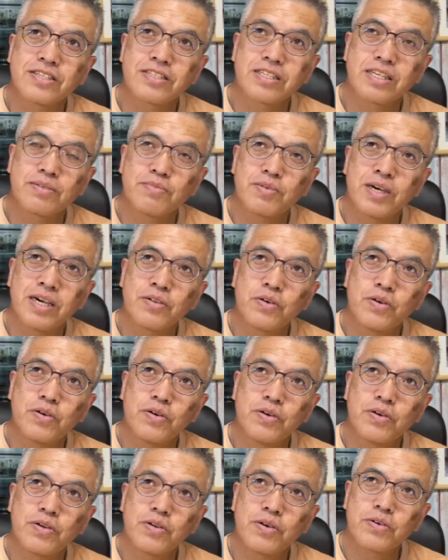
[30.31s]
すけども、
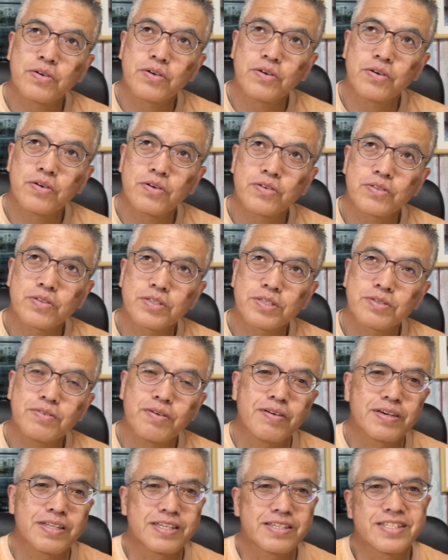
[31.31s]

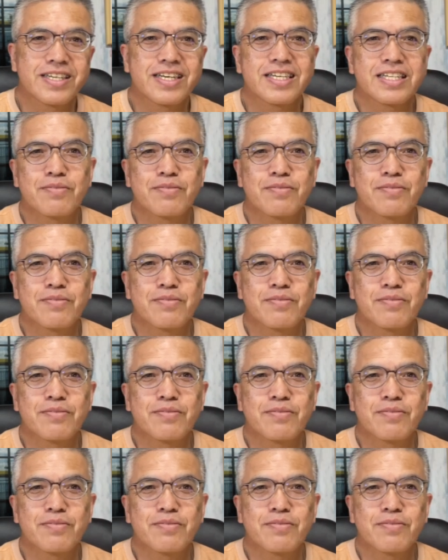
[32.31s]
ロングコートチワワですね。